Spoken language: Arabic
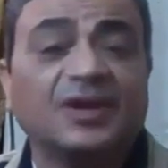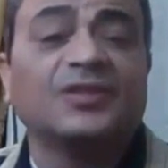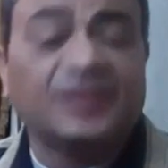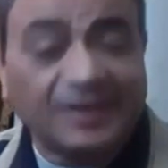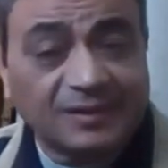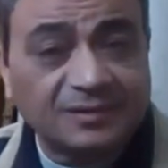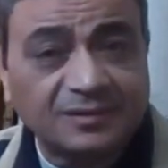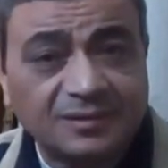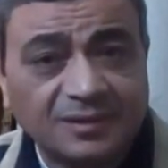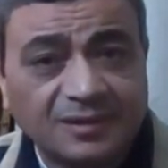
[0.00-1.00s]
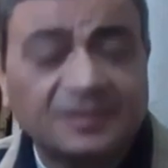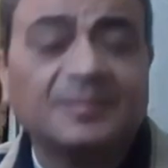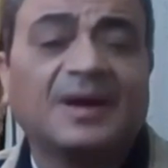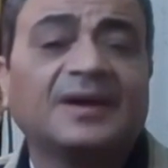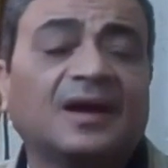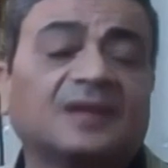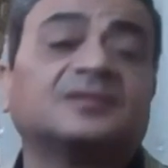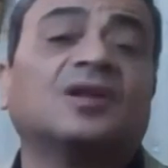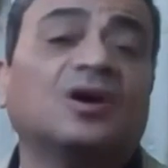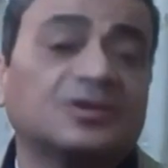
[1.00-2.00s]
in the end دي معناها at
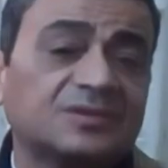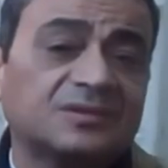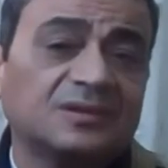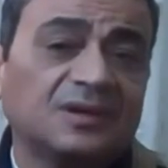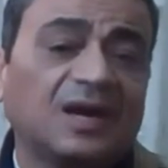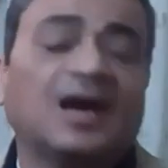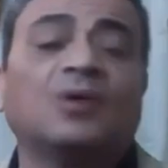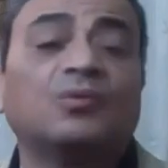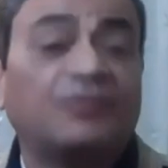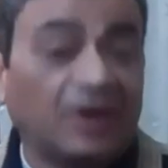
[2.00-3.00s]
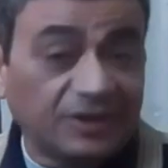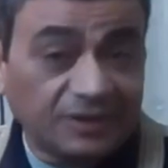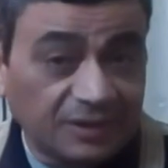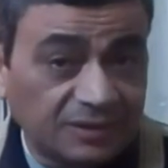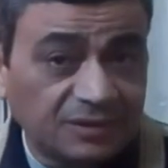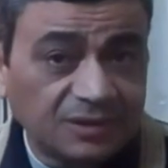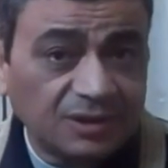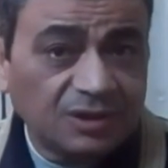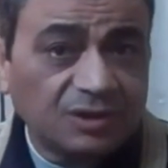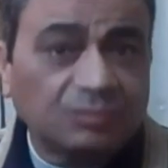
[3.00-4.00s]
last او finally
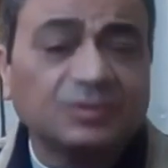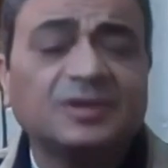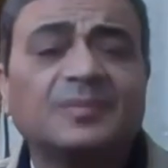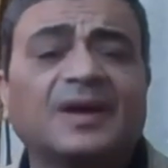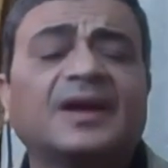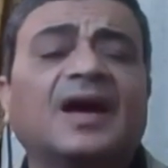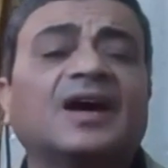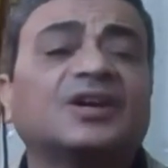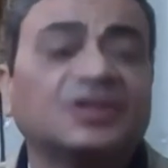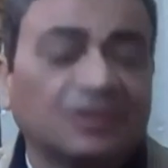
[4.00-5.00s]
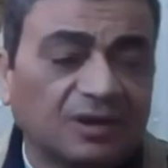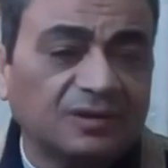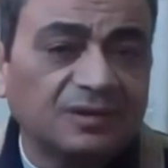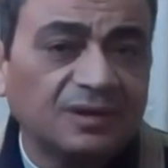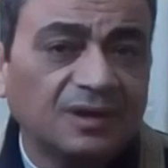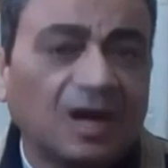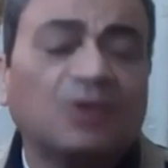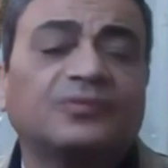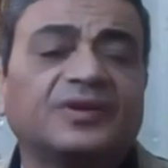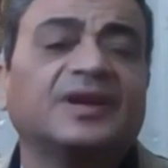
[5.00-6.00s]
ودي معناها اخيرا
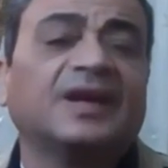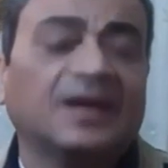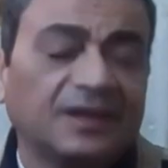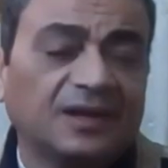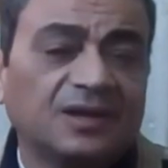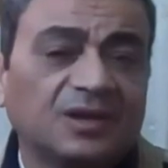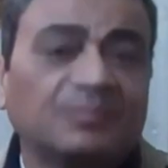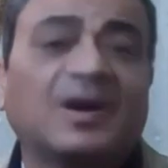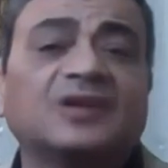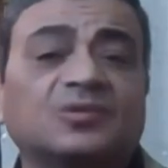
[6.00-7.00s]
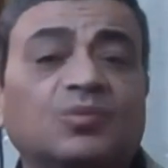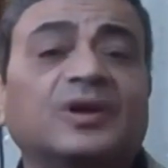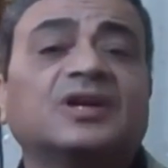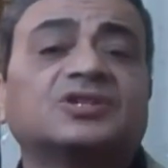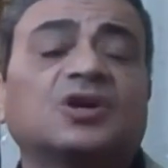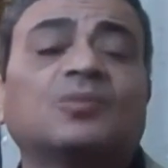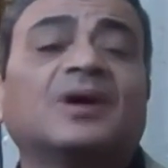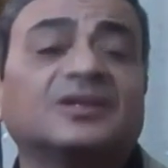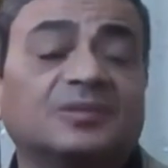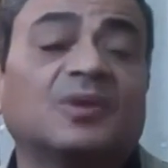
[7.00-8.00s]
او في النهايه بعد مناقشه
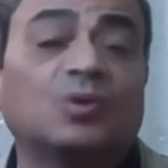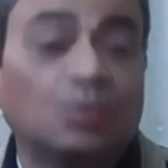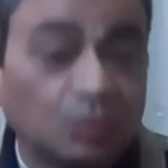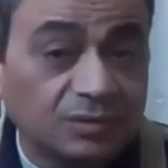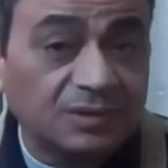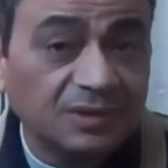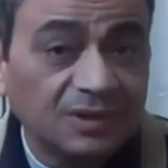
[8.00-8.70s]
وبعد مجهود